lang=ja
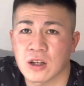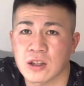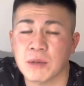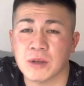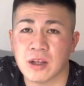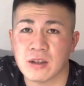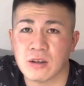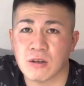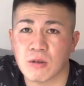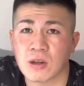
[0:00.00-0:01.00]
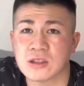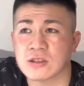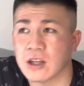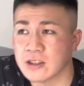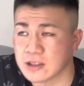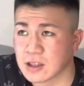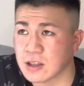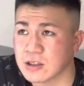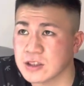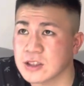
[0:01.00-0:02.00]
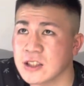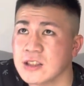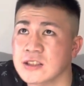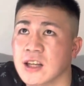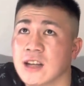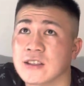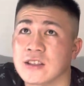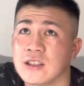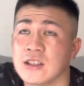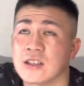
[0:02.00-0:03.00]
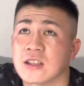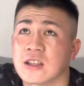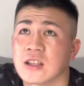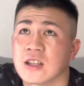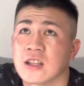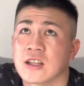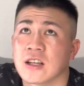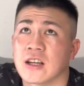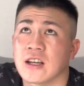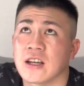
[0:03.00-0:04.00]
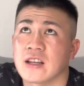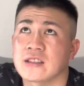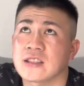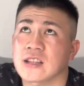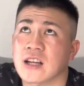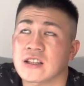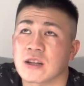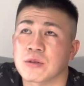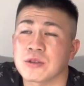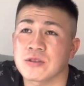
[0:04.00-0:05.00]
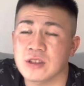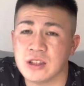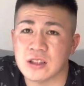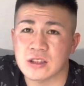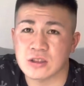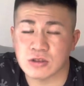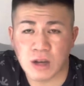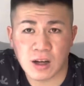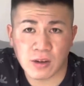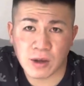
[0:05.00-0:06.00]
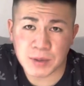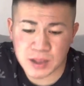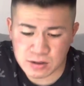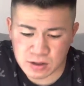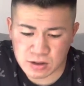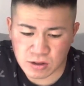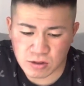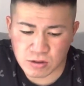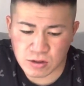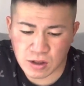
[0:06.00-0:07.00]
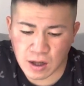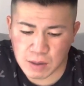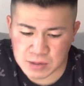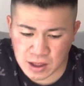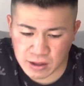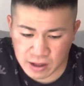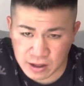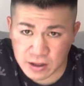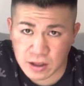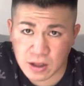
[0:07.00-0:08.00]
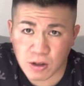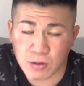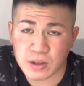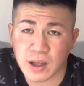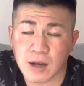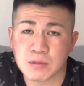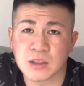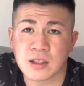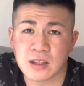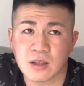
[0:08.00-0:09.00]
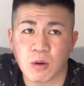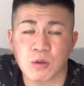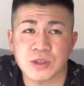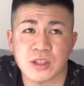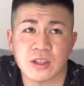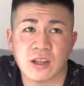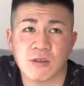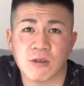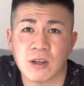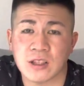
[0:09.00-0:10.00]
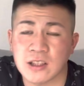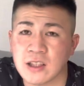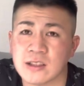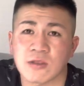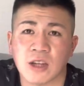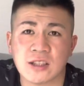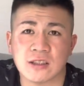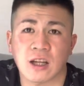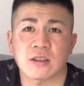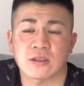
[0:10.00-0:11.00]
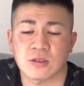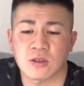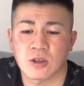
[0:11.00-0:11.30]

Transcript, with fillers: でもね、おかしくないですか ?1 年生秋に、えー、1年生秋か冬に修学館を辞めてるんですよ羽生さんがねほんで羽生さんがね甲子園出たのは2年生の夏なんですよ